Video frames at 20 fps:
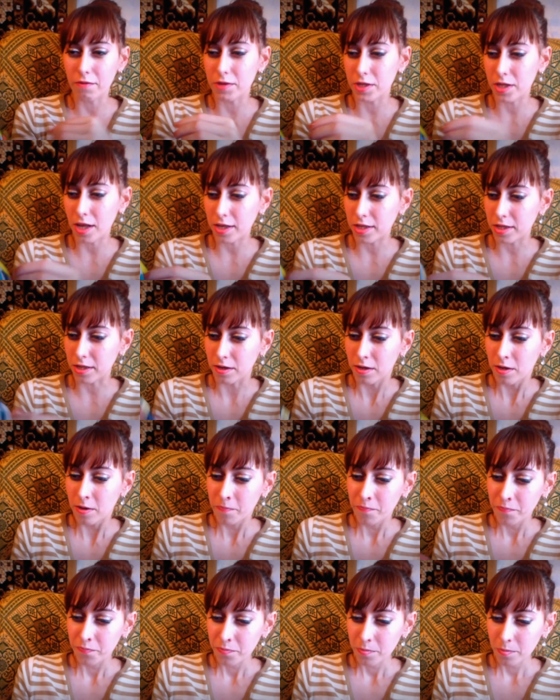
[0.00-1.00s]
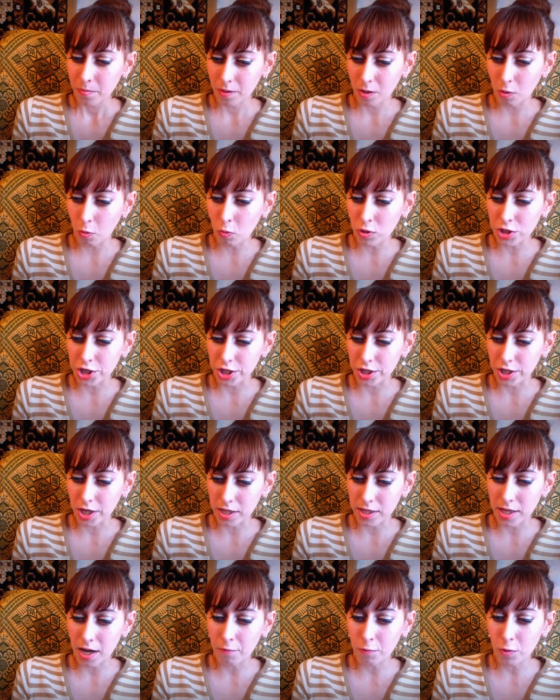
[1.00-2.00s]
Вы знаете, очень
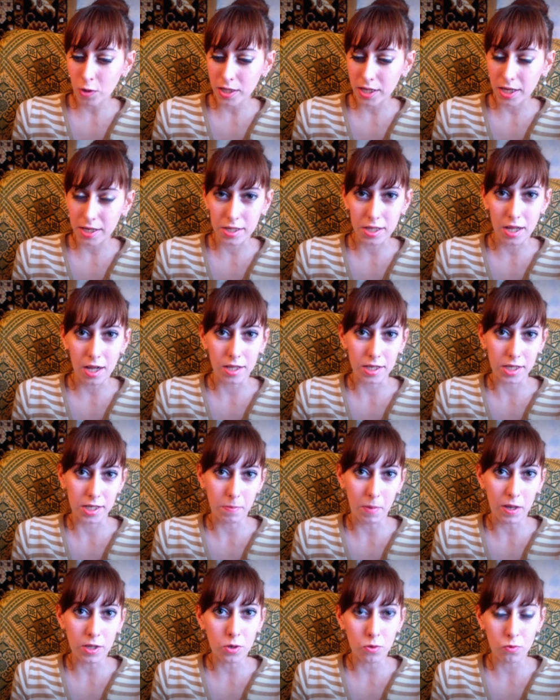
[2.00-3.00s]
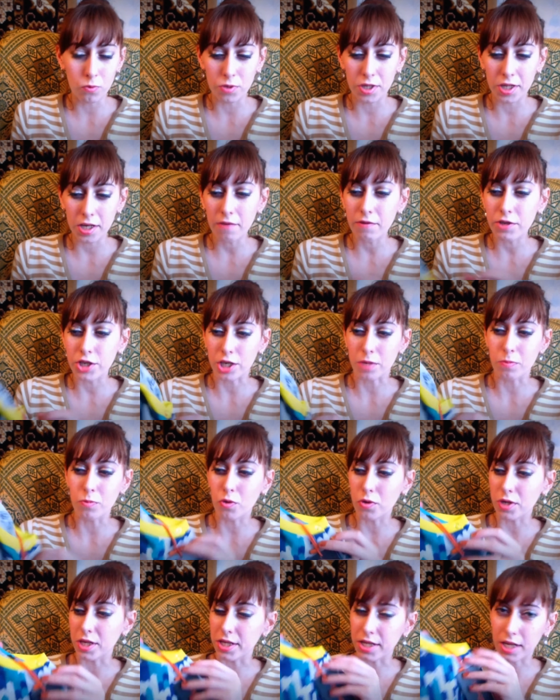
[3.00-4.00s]
я довольна осталась. Смотрю у девочек,
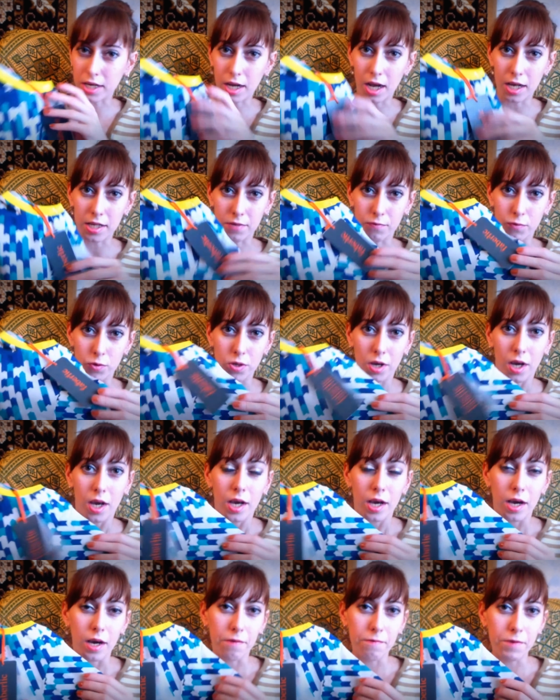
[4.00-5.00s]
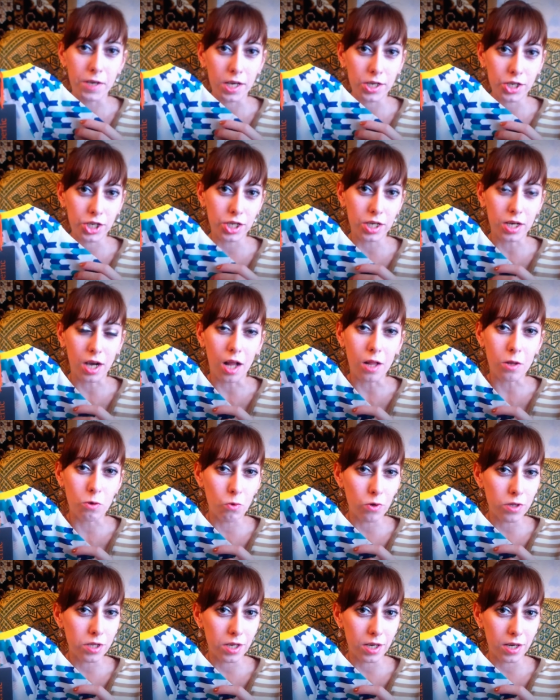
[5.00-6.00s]
многие заказывают э, вещи,
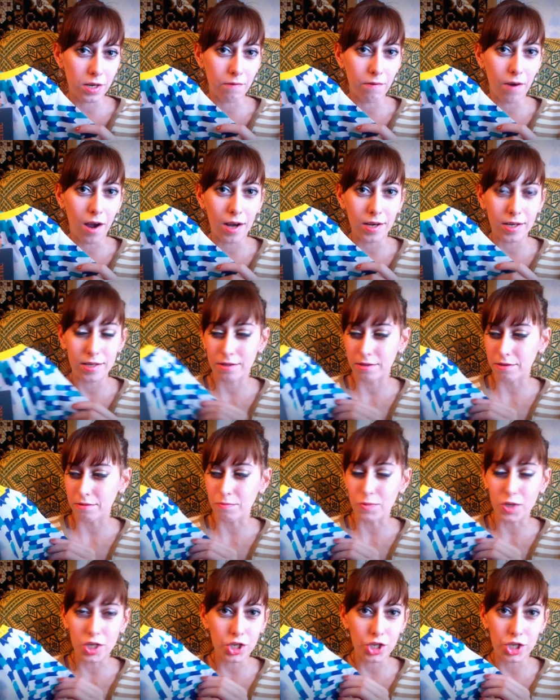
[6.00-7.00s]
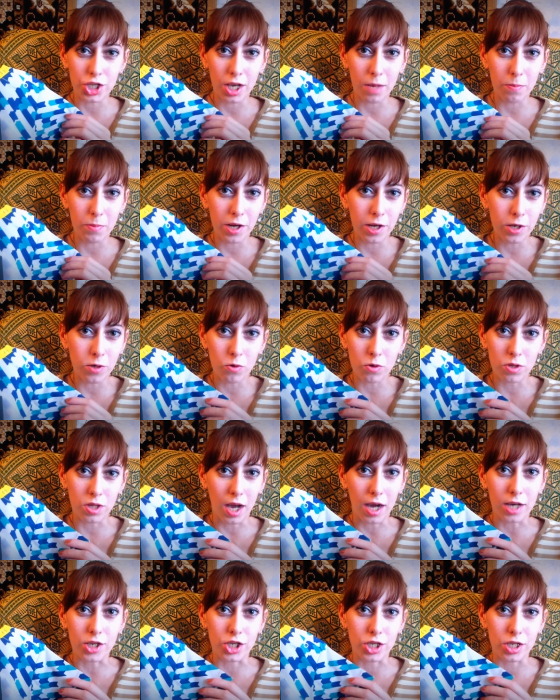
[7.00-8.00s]
колготки хвалят, э, нижнее белье,
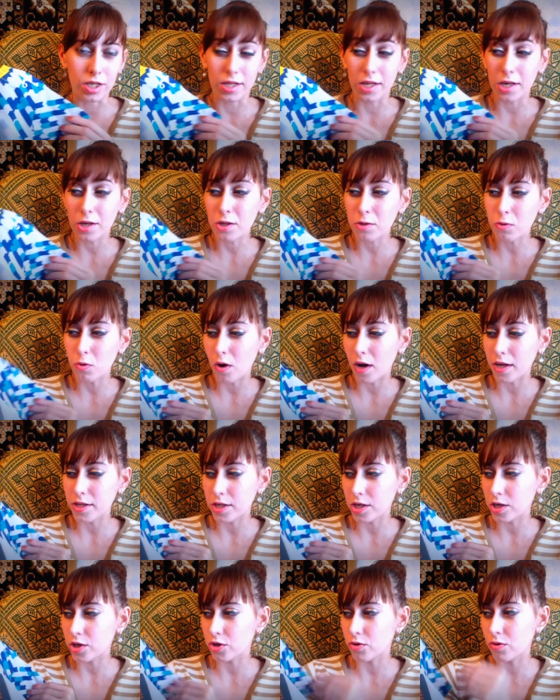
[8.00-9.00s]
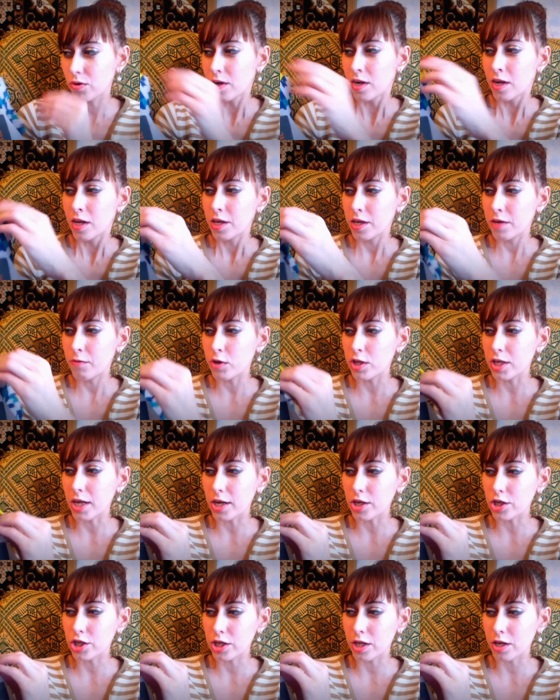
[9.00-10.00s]
также детскую одежду. И вот я
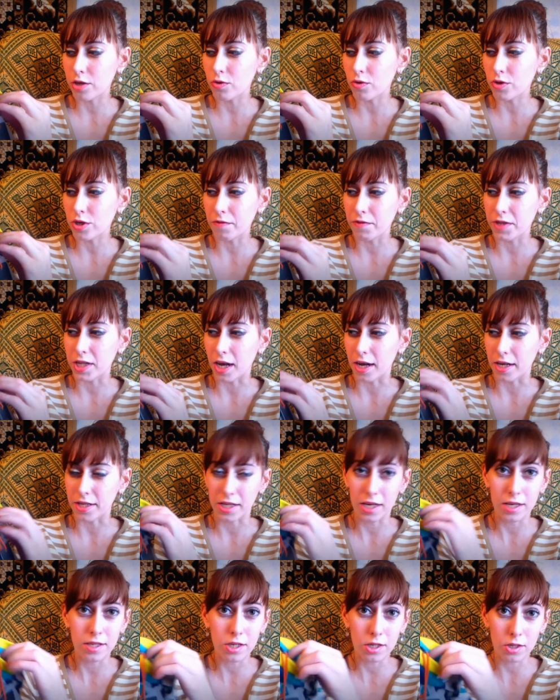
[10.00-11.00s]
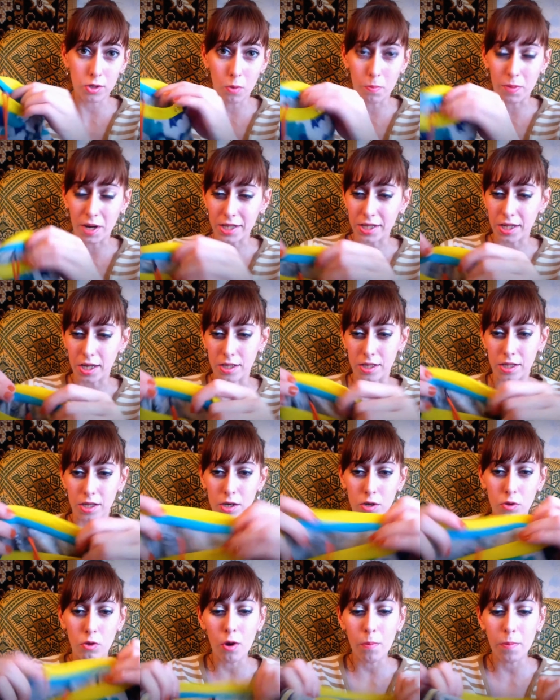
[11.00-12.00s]
решила тоже взять. Это стопроцентный
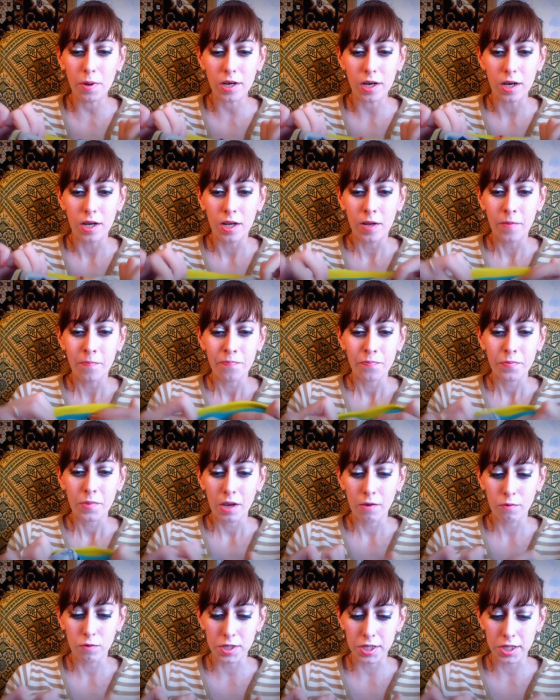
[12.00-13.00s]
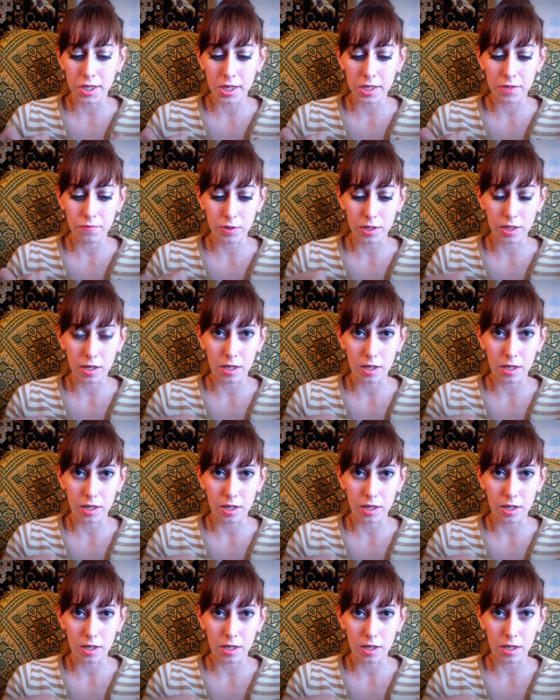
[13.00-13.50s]
хлопок. Вот здесь вот